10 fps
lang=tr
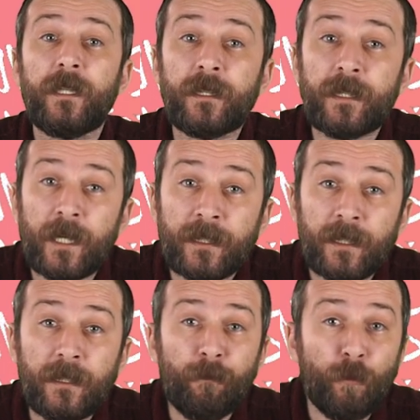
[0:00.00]

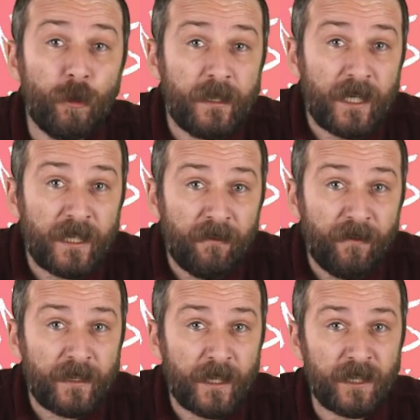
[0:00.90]
Siyasetin politik hedef
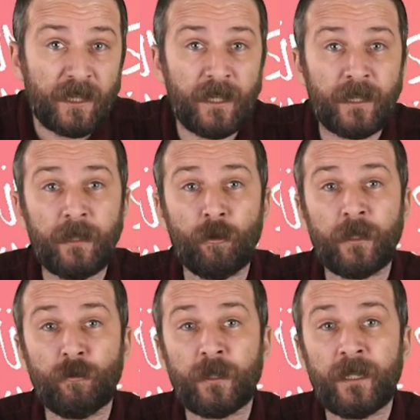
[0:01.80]
ve tercihlerine
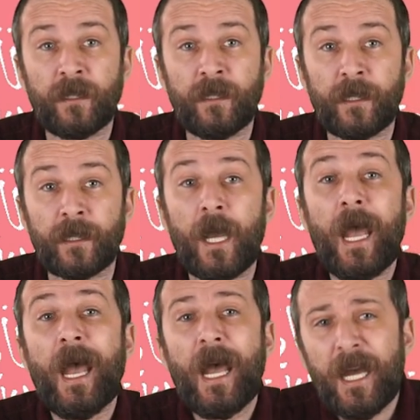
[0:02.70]
göre düzenlenerek
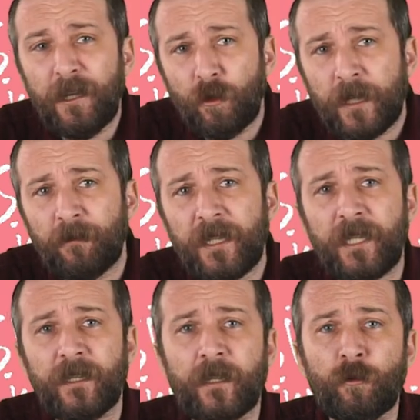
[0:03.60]
her dönemde
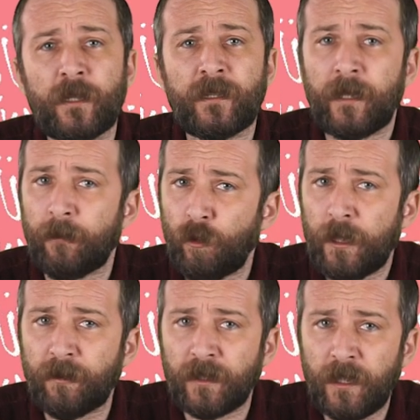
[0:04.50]
yeniden üretilen bu
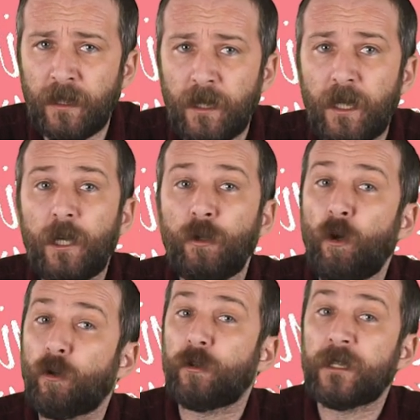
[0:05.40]
yapıda
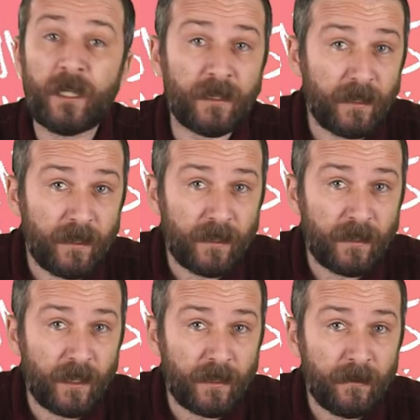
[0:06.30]
YÖK siyasal
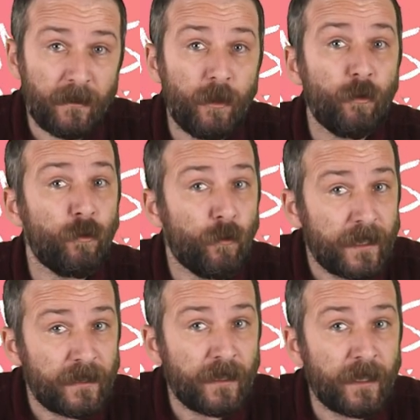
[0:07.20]
iktidarın,
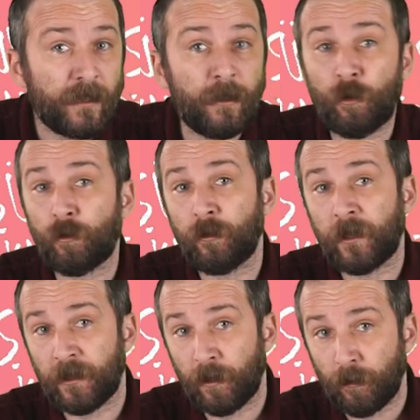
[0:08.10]
üniversitelerde YÖK'ün
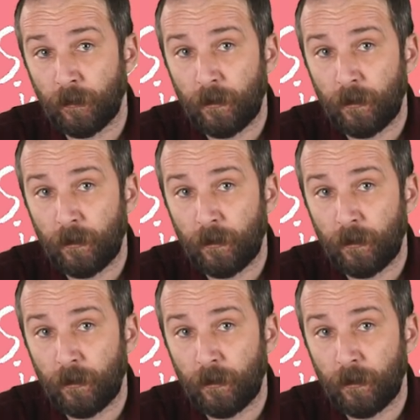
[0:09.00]
taşeronu.